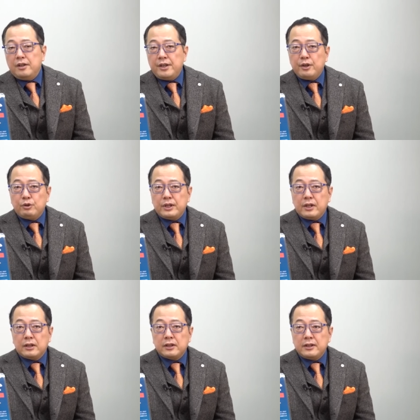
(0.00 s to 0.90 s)
英語で
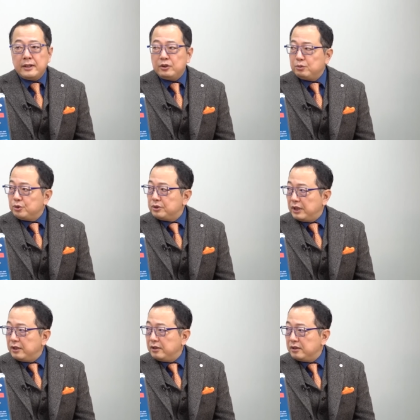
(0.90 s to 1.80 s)
語り合えると思っ
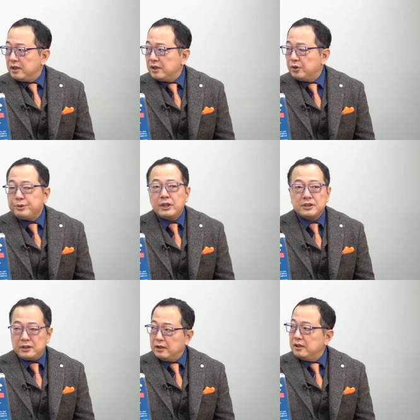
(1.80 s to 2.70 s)
て、はい、で呼び出
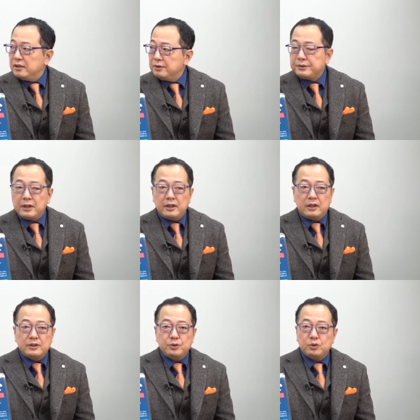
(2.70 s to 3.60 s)
した、うん、で2人で
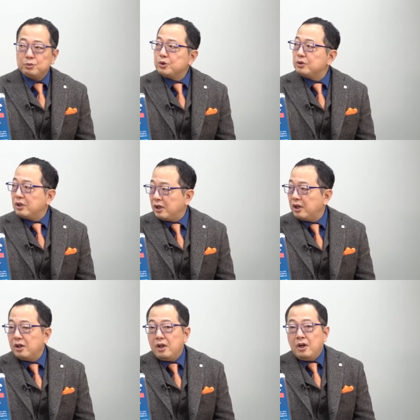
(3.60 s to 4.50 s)
話そうと思ったら、
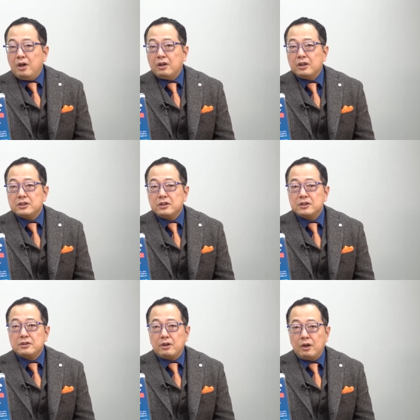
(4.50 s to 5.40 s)
うん、話し出
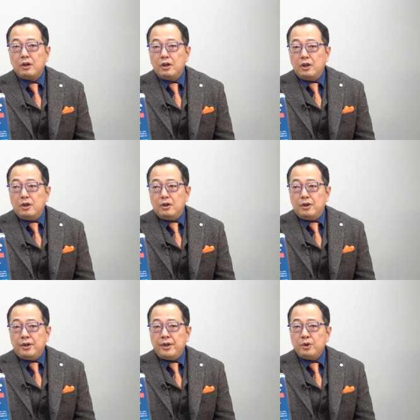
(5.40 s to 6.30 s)
したら
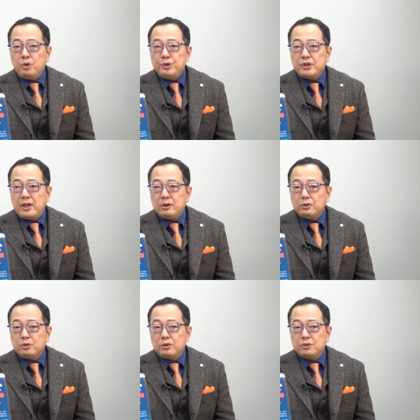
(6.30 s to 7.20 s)
英語みたいなこ
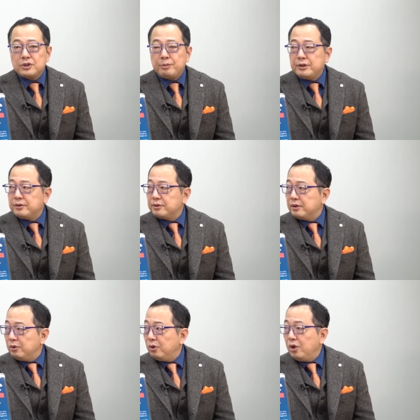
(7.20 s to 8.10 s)
とを喋ってるけ
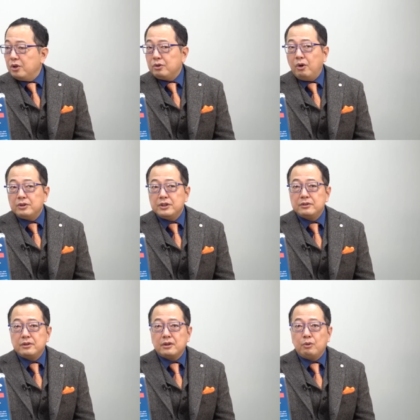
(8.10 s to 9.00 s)
ど、うん、何言っ
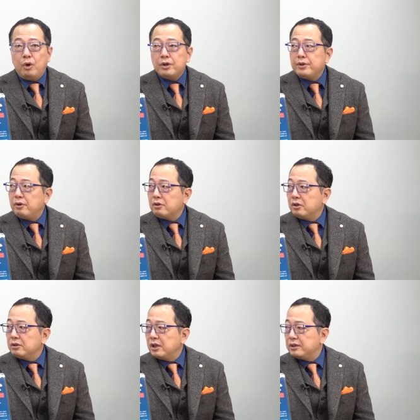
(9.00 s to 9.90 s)
てるかわけわ
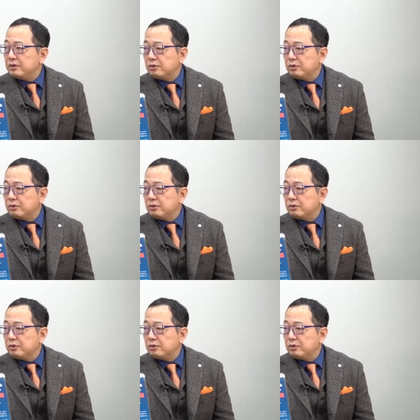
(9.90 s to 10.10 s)
かんないと、